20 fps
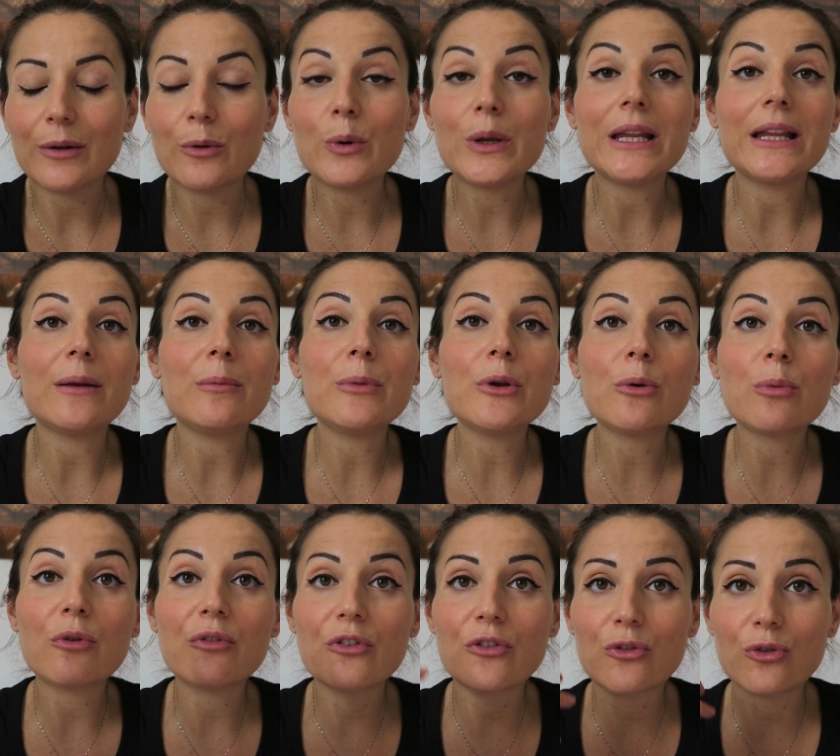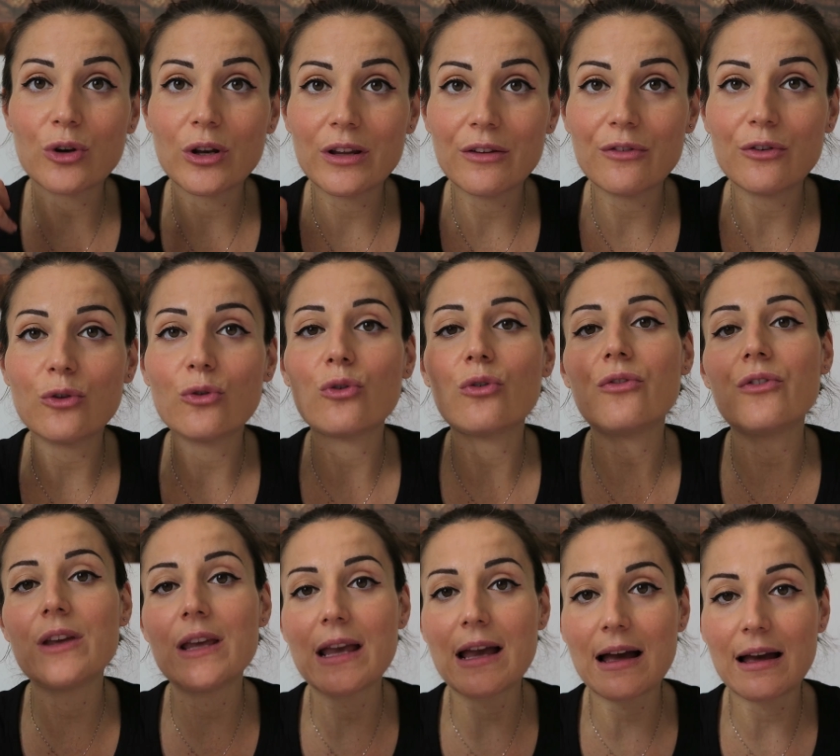quindi il mio professore di
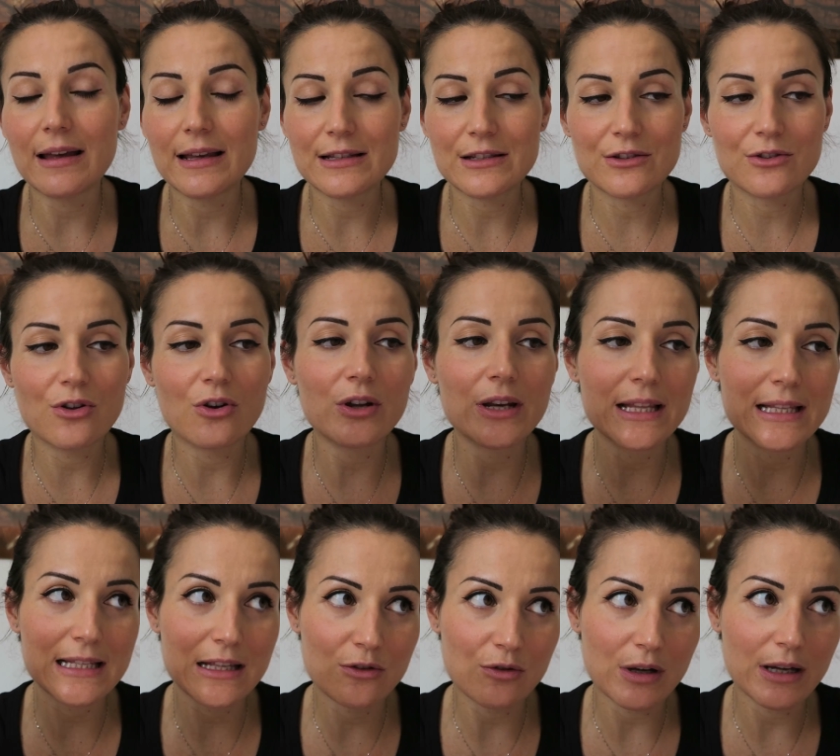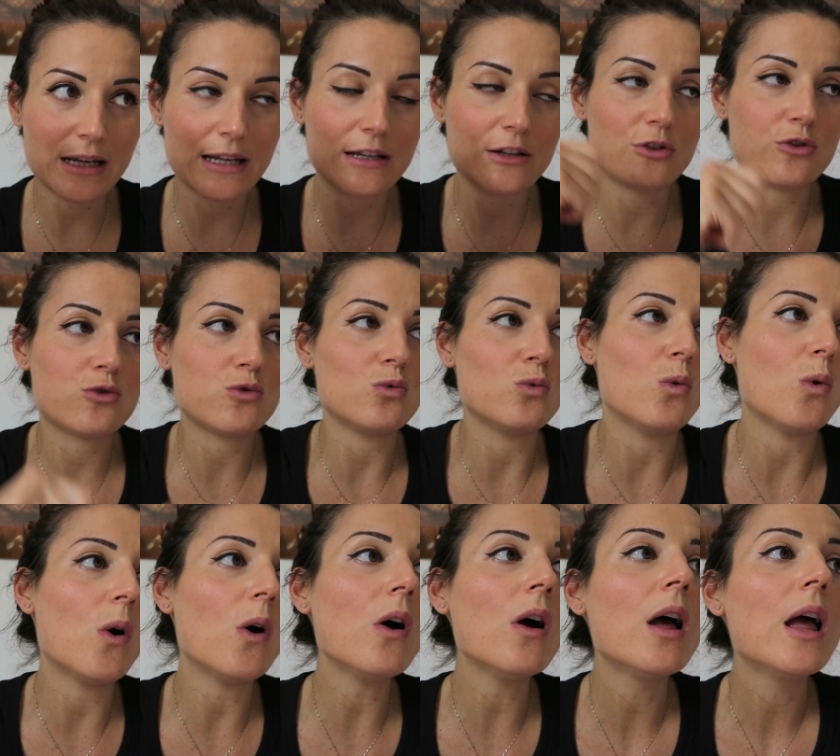filosofia e storia è stato anche il
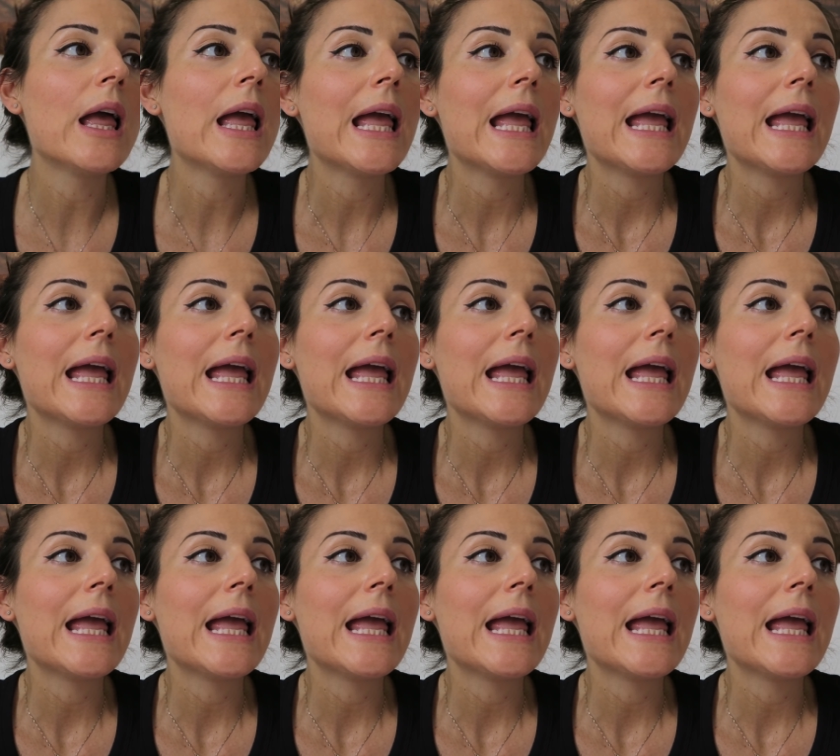suo